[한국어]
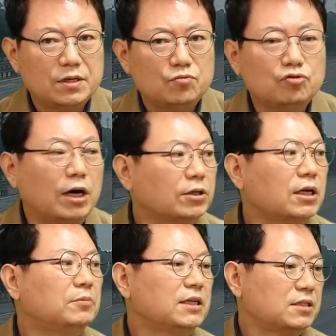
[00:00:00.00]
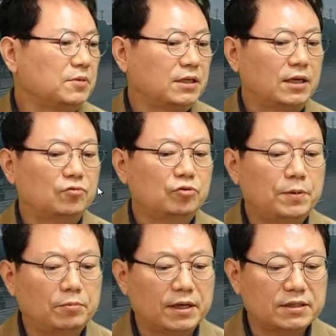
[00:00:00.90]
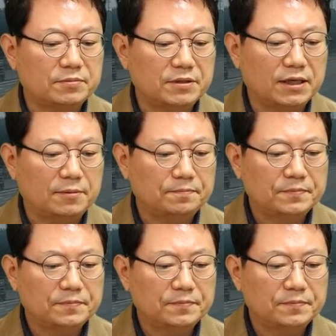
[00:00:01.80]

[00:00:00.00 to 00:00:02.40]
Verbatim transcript: 누가 더 잘못했습니까? 투표해 보겠습니다.